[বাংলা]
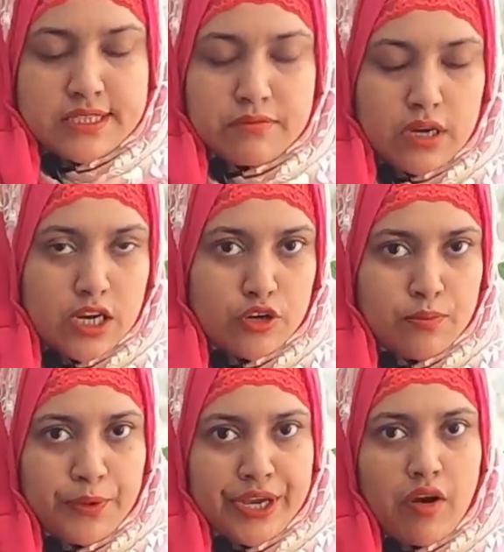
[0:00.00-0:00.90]
ব্যাক্সি ভয়েলের
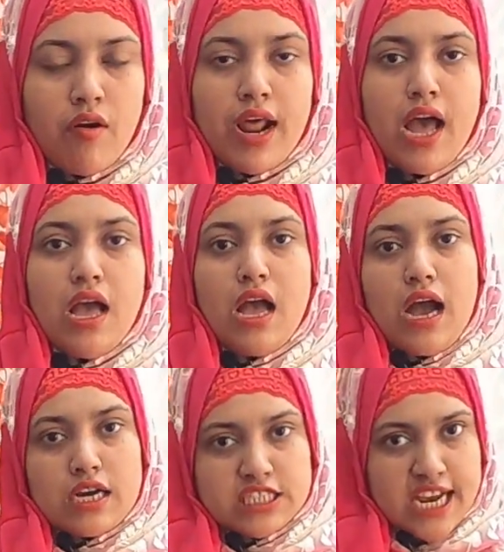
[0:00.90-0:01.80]
ওপরে করা
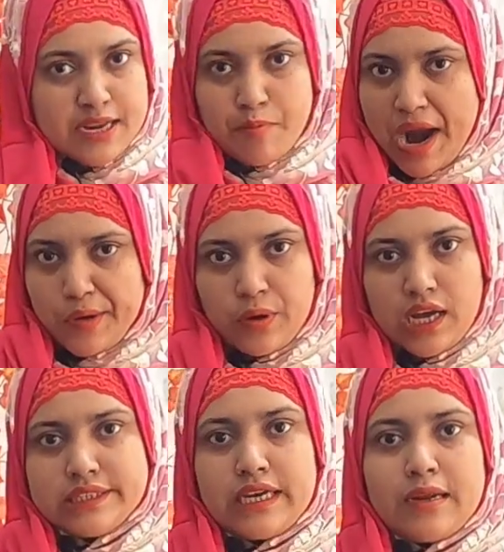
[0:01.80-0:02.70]
আর শাড়ি বারো
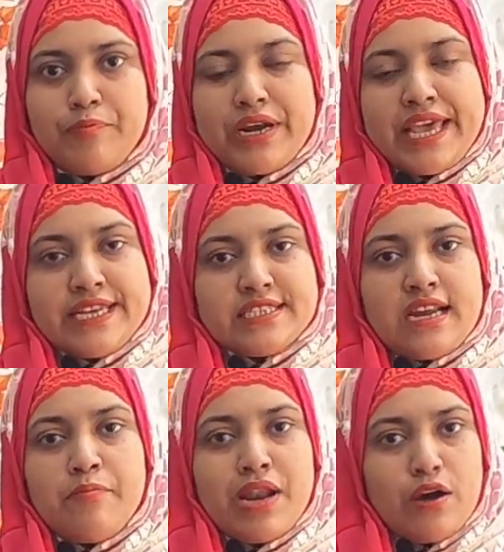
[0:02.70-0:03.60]
হাত আর আপনার
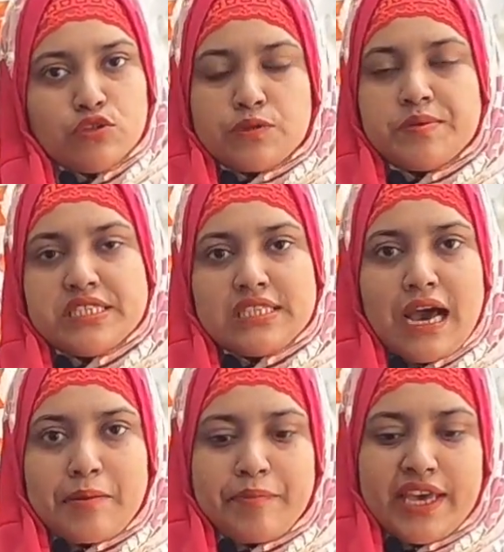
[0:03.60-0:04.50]
এক্সট্রা ব্লাউজ পিস
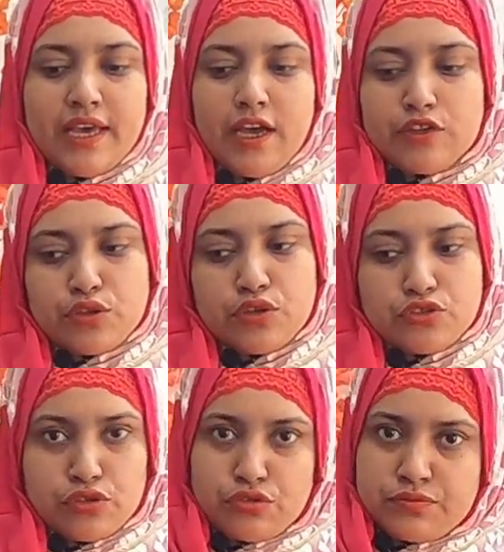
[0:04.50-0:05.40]
থাকবে তো
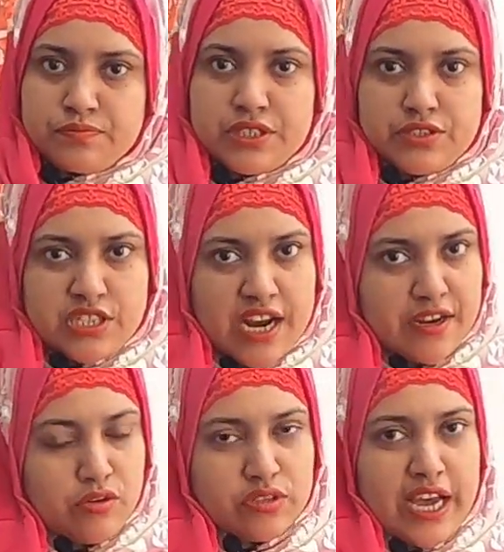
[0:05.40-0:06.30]
চলুন ভিডিও
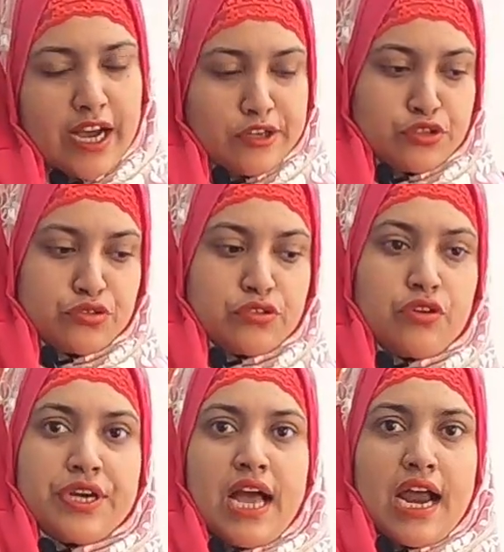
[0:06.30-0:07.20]
শাড়িগুলো দেখানো শুরু
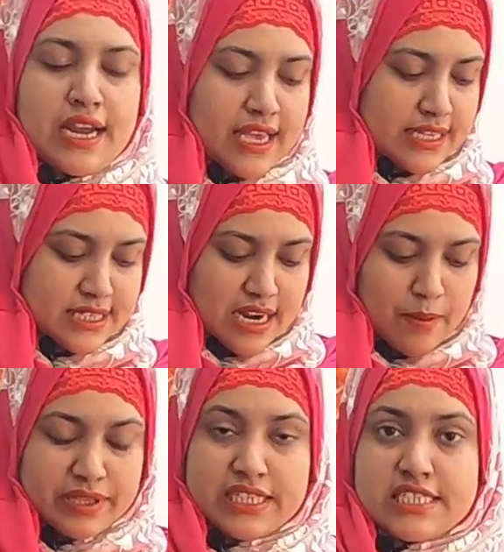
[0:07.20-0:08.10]
করি আর হ্যাঁ
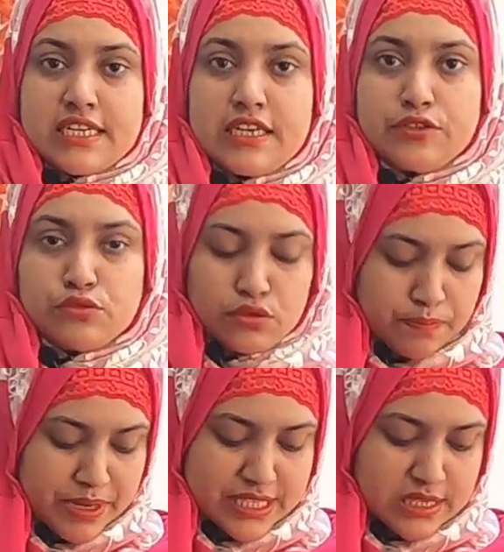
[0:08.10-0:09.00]
যারা আমাদের চ্যানেলে
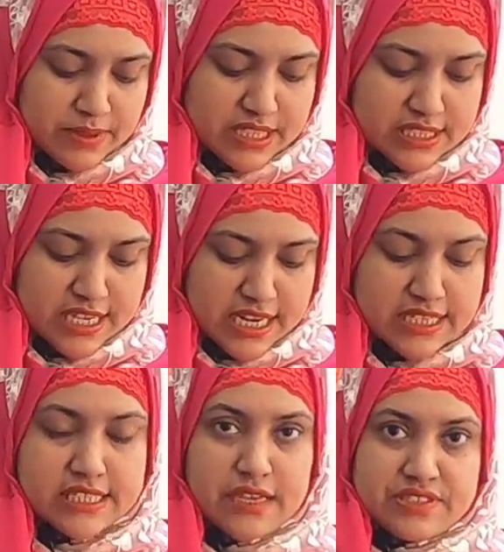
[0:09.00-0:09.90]
নতুন প্লিজ আমাদের
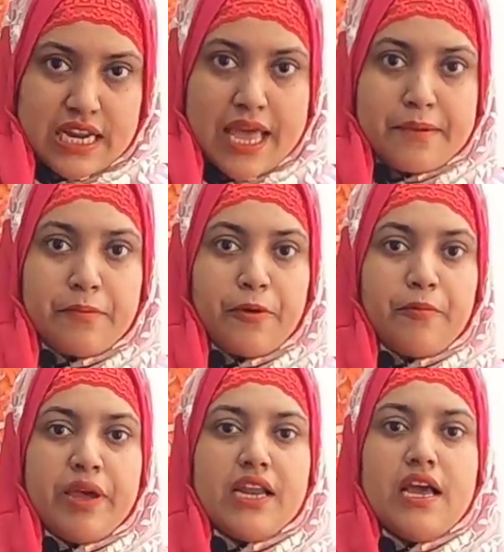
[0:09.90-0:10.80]
চ্যানেলটি সাবস্ক্রাইব
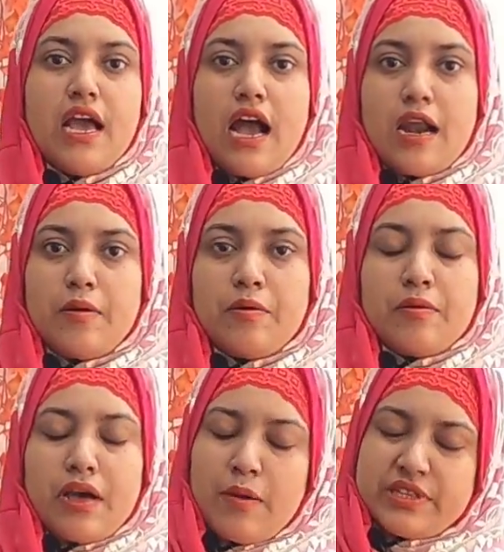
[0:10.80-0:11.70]
করবেন আর
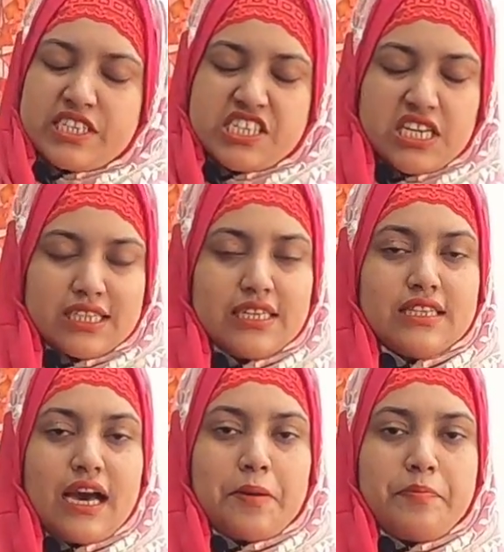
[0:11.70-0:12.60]
আমাদের
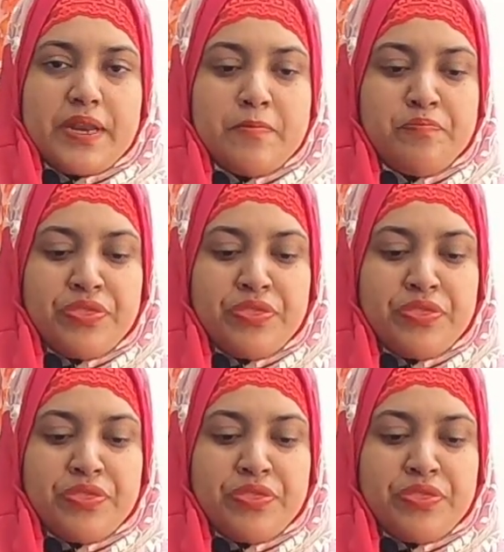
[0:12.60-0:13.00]
সাথেই থাকবেন